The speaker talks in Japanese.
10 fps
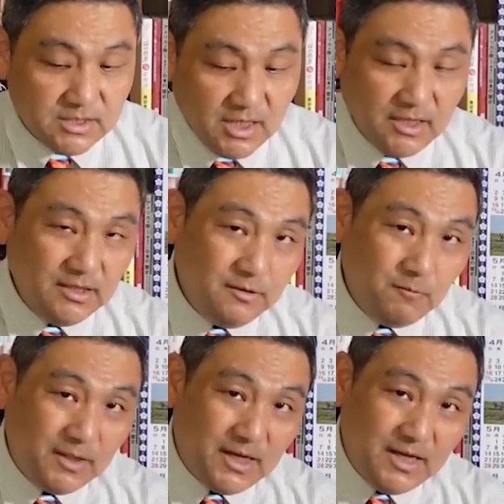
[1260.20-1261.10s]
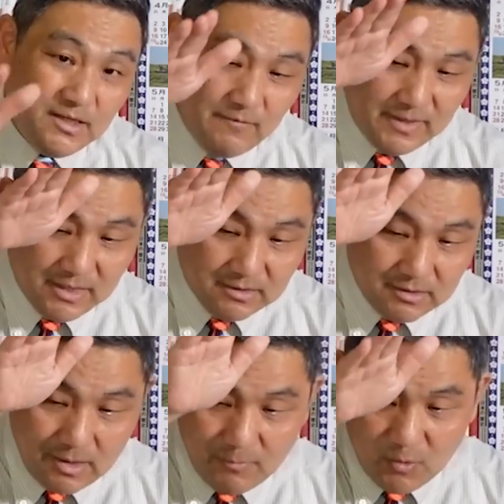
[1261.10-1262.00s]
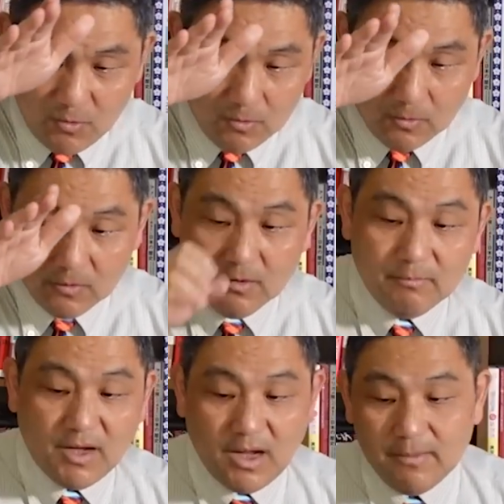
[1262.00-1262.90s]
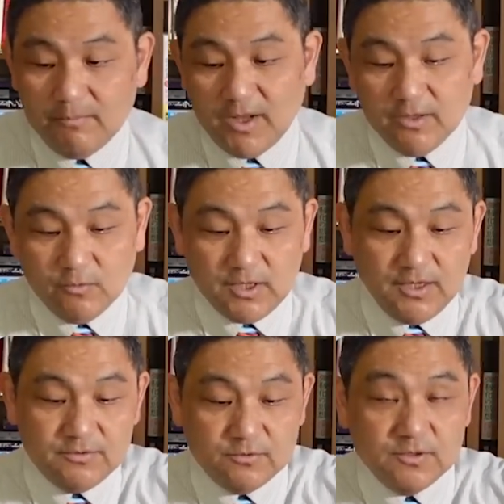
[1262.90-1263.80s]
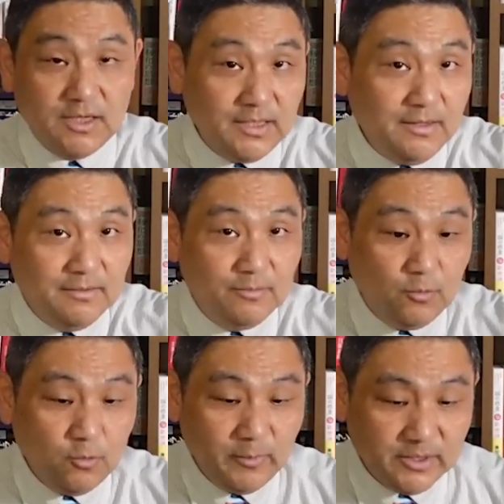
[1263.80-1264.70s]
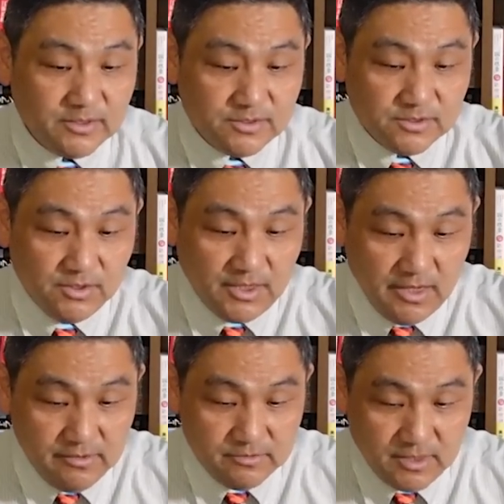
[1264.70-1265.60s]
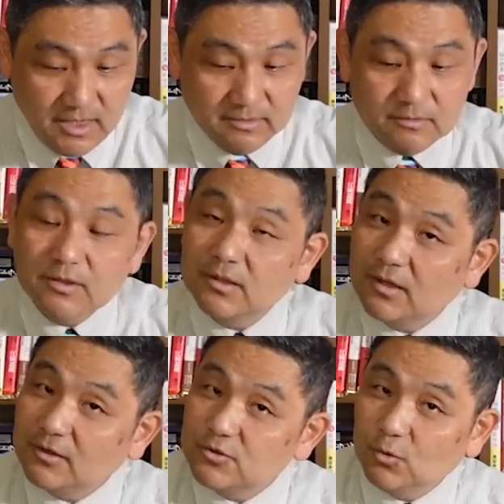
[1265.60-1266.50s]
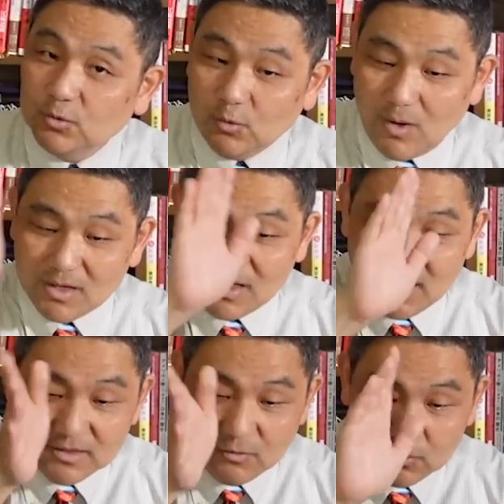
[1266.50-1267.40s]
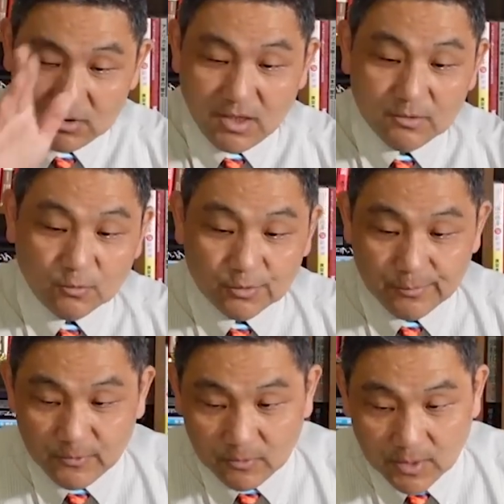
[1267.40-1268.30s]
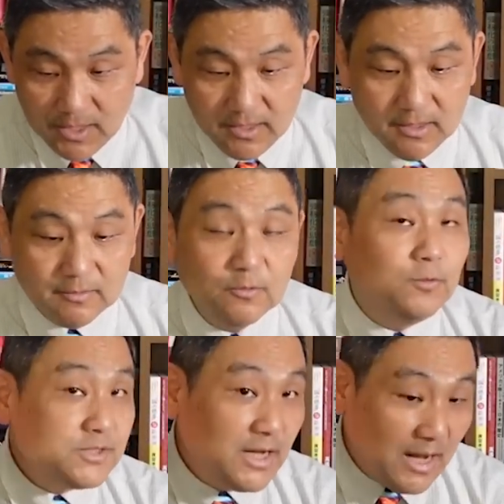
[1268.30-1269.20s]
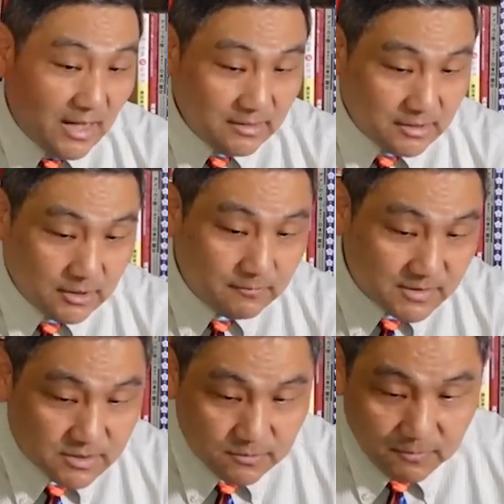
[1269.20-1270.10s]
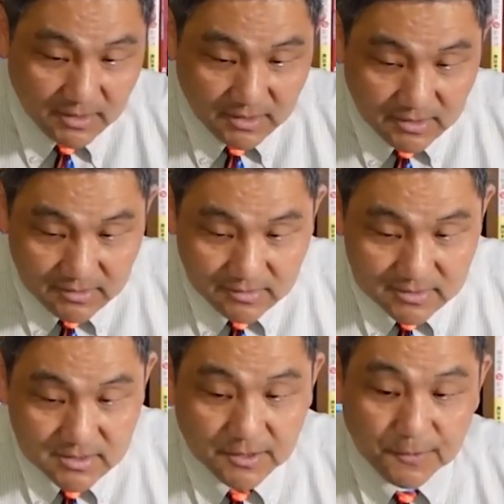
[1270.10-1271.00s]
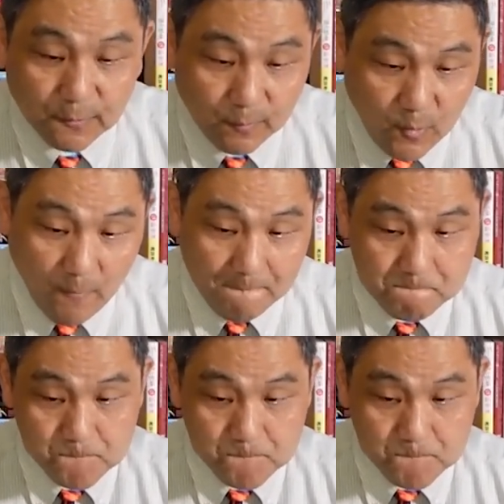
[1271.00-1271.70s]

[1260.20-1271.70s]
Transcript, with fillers: 時的に話題にはなっても、まあ販売の継続がね、どこまで続いていくかといったらちょっとわからんよってところも、当然あったりはするわけなんですけれども、